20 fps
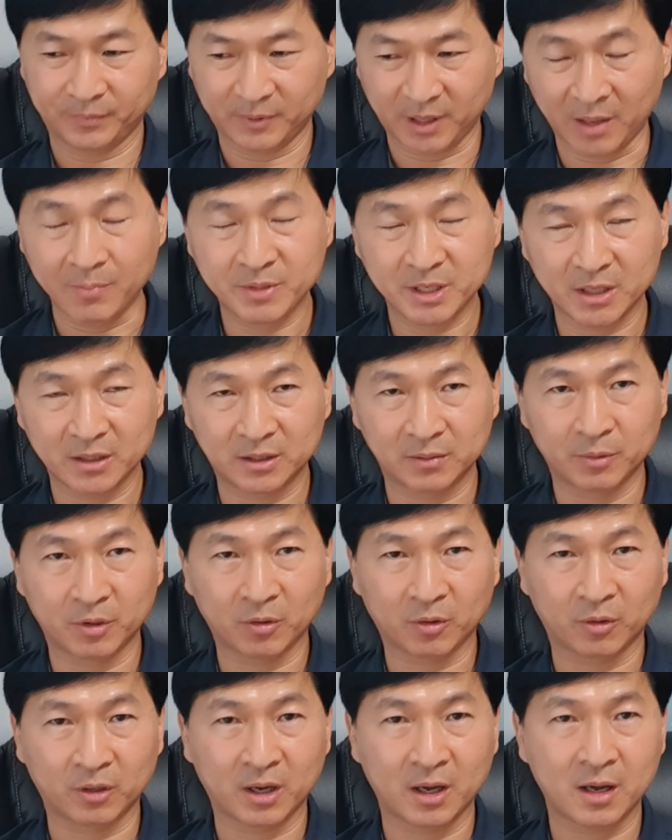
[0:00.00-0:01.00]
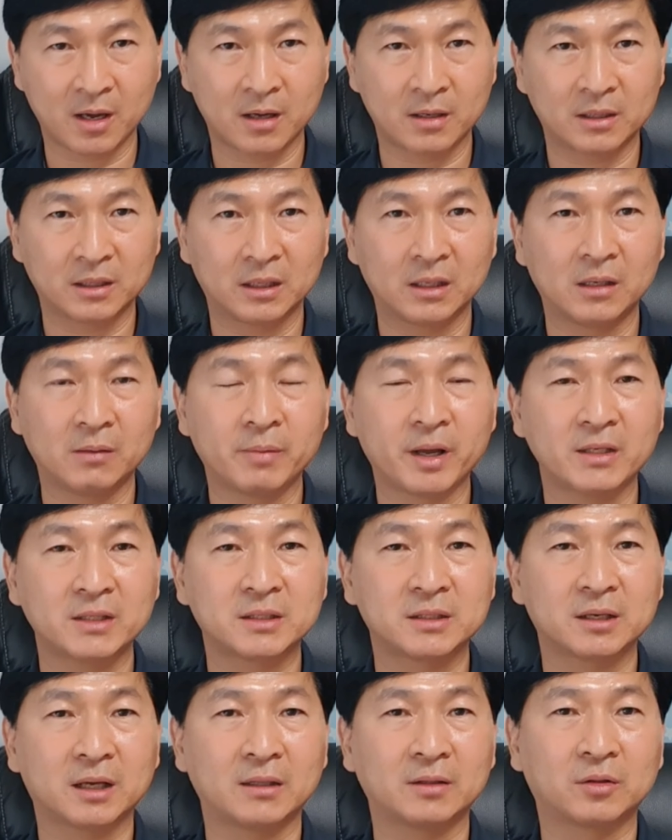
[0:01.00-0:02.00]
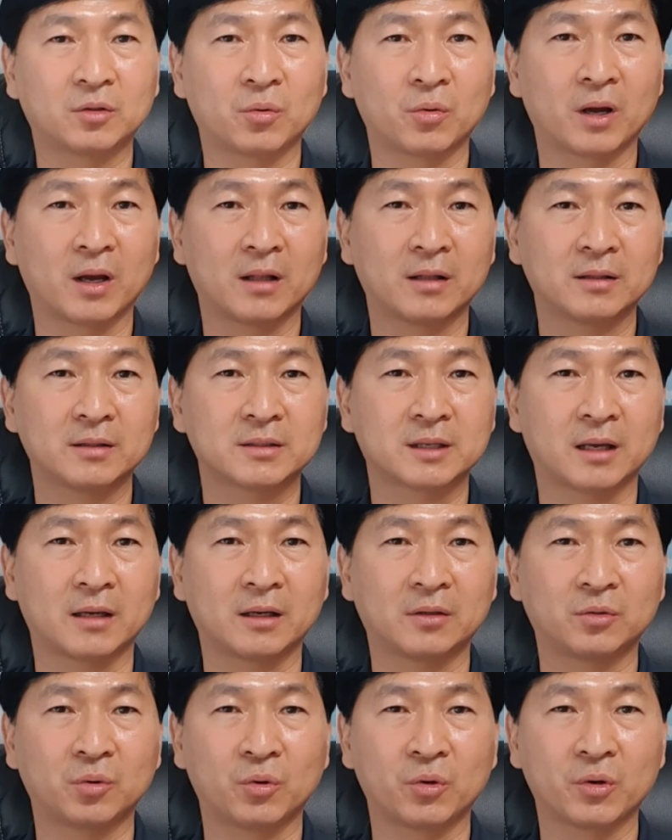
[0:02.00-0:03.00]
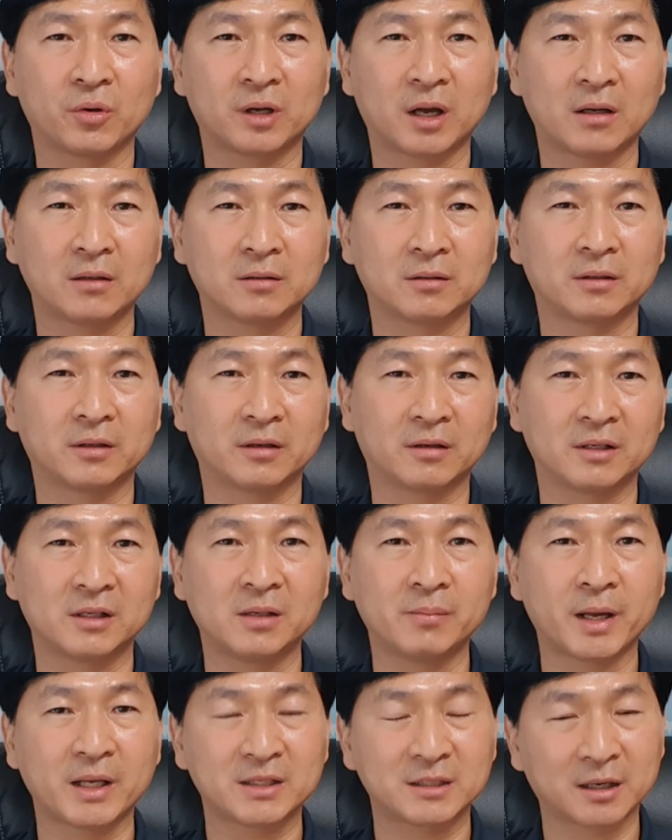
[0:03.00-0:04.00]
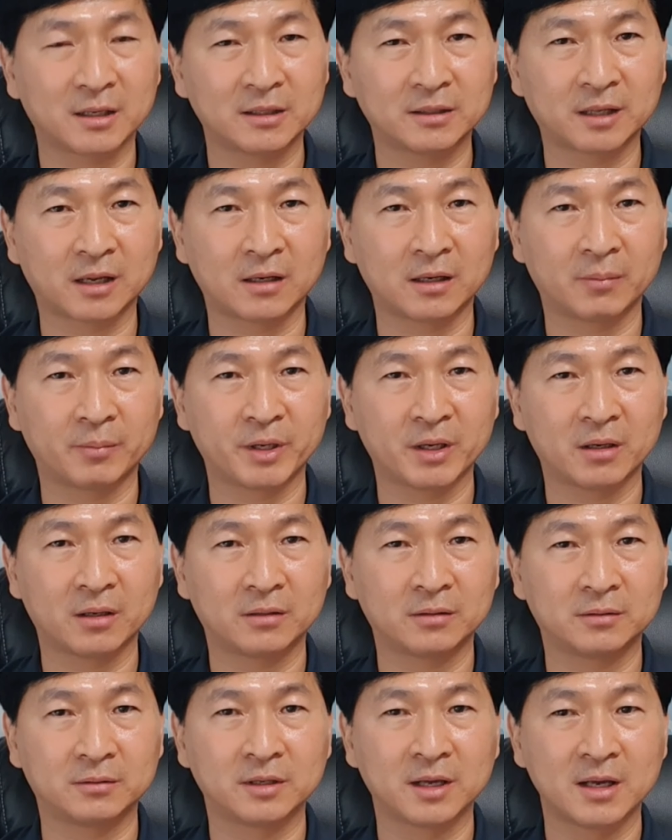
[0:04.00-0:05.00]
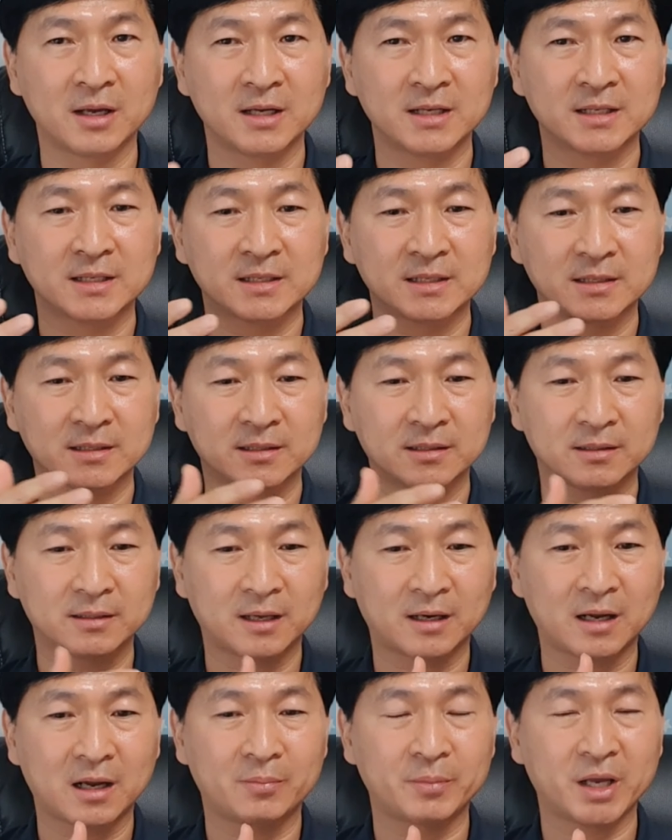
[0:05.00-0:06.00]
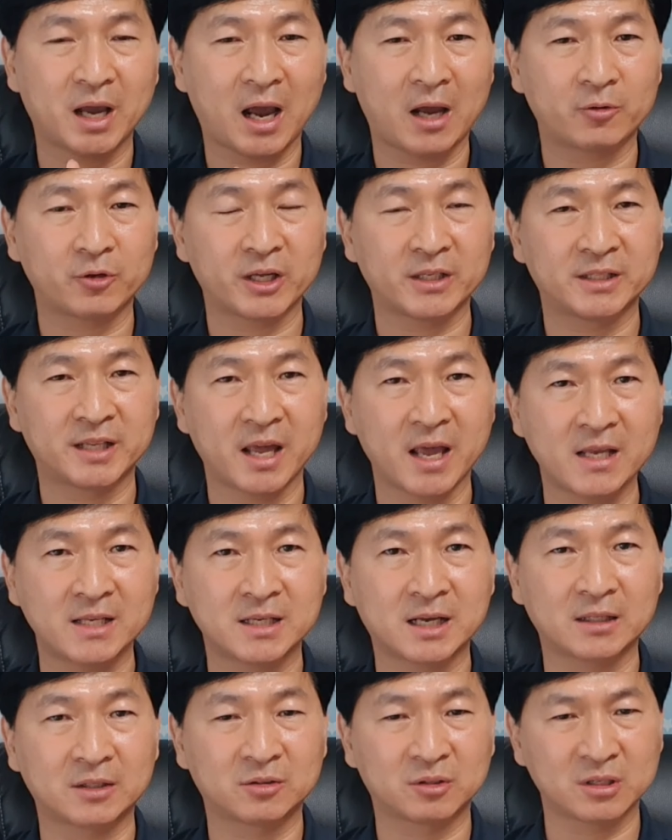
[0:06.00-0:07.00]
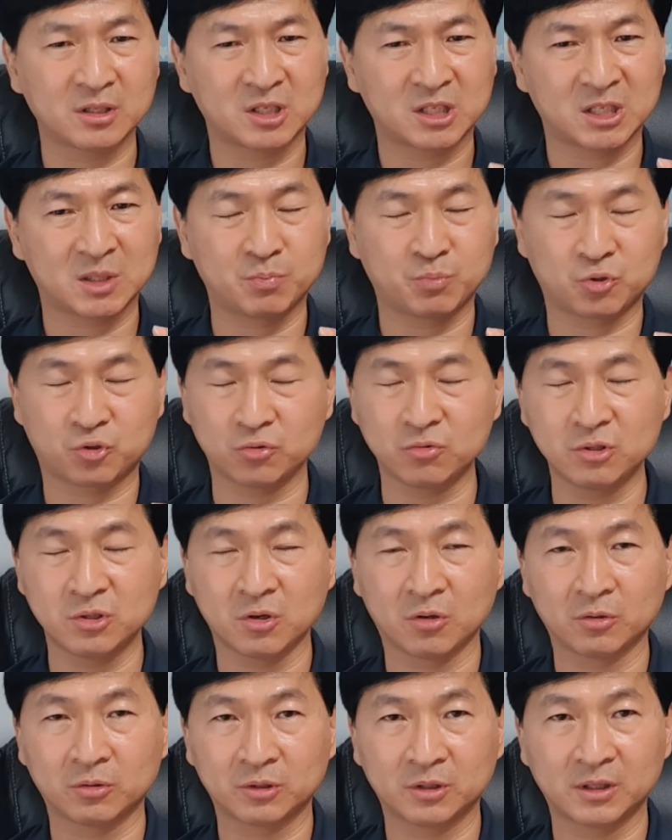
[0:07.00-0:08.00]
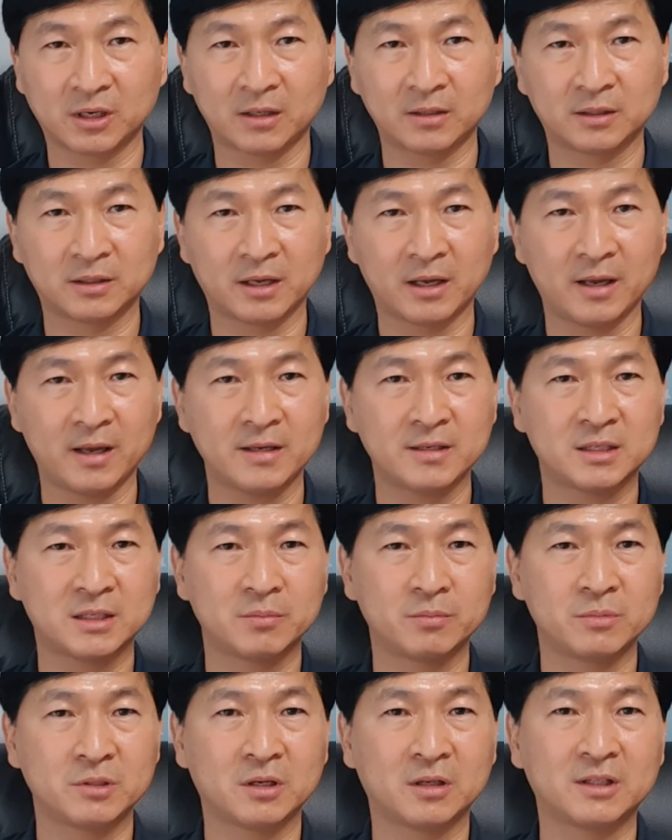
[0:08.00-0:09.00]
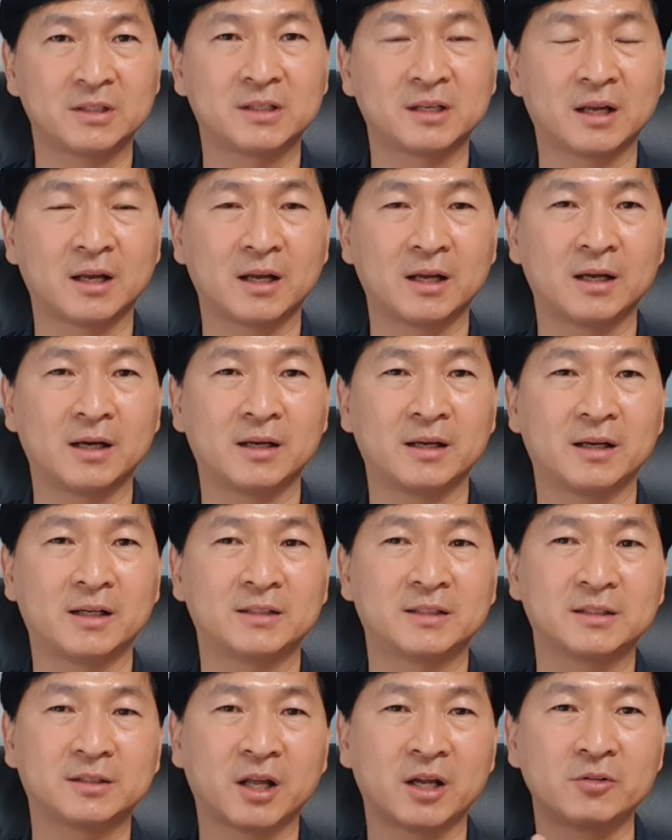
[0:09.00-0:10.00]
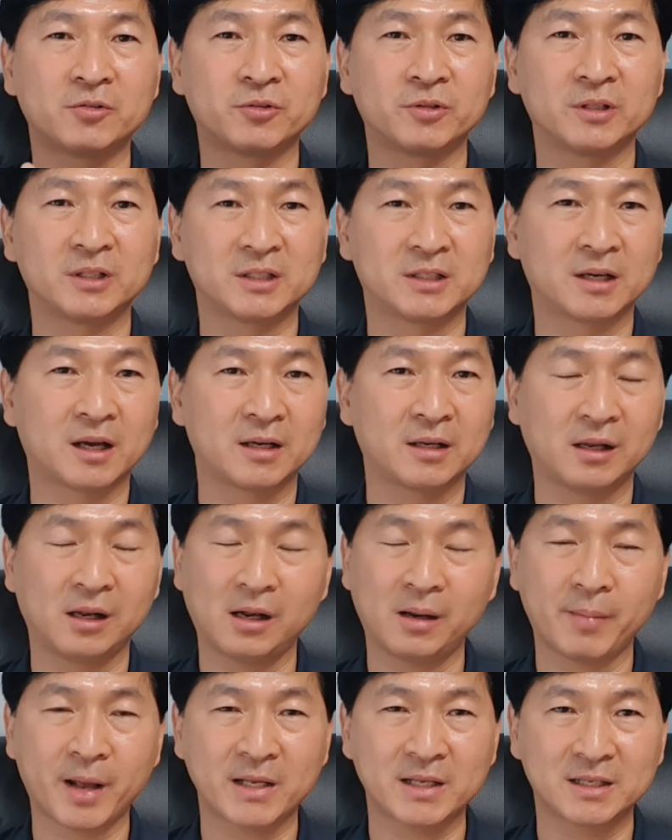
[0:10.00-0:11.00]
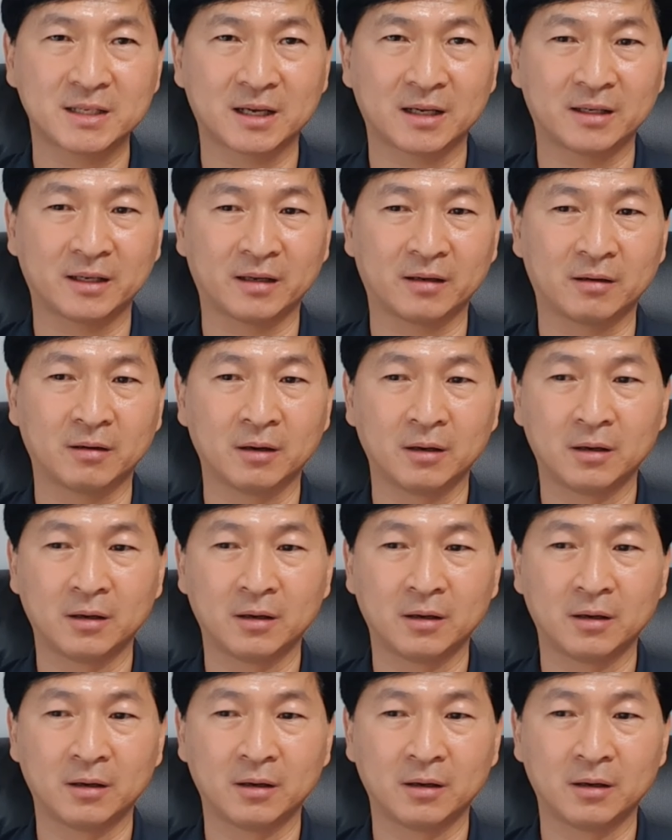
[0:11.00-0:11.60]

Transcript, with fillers: MJ 드마코나 1만 시간 동안 자기가 노력을 한 거예요. 1만 시간이 되려면 사람이 하루에 3시간 동안 집중적으로 일하는 게 10년이 지나야지 될 수 있는 시간이 1만 시간이에요.